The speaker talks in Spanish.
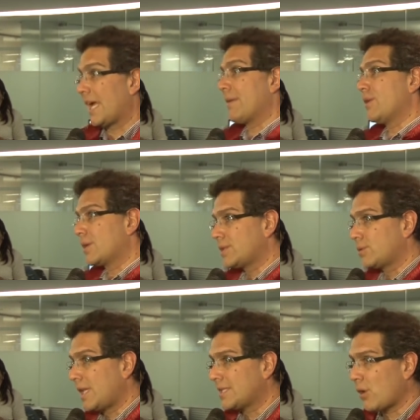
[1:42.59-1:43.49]
Qué bueno que se
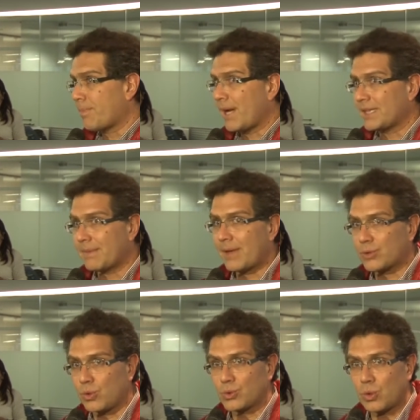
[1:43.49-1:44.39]
utilizó para el tema de
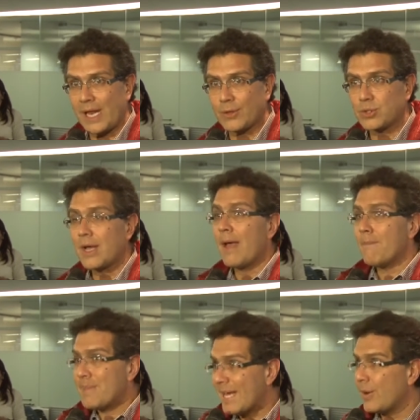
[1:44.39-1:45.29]
los consulados,
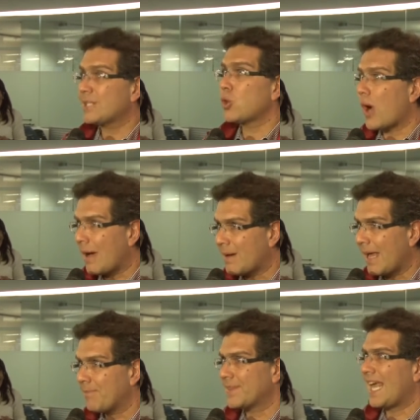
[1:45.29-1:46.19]
pero eso
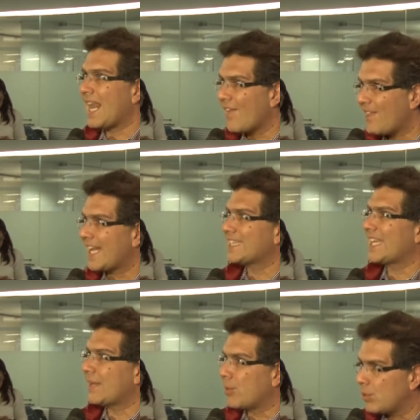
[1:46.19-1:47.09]
habla de la
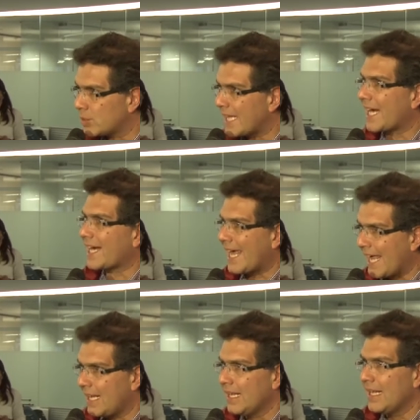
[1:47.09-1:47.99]
falta de voluntad
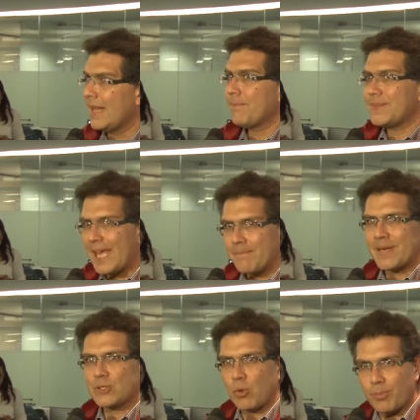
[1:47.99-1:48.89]
real de
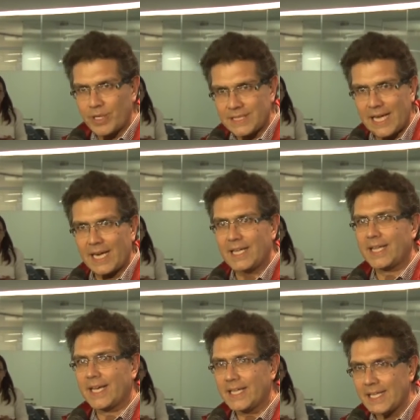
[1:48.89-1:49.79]
presupuestar y
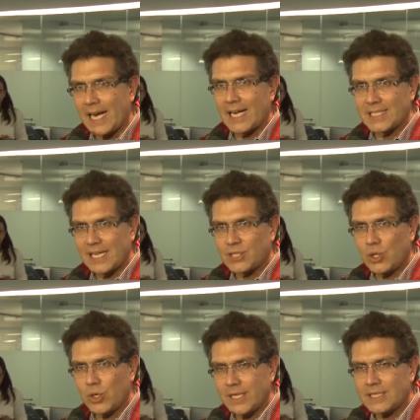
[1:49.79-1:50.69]
de generar las
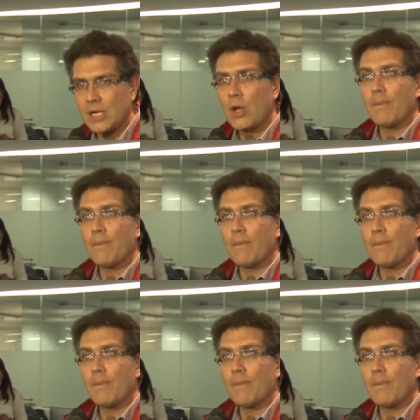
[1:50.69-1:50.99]
acciones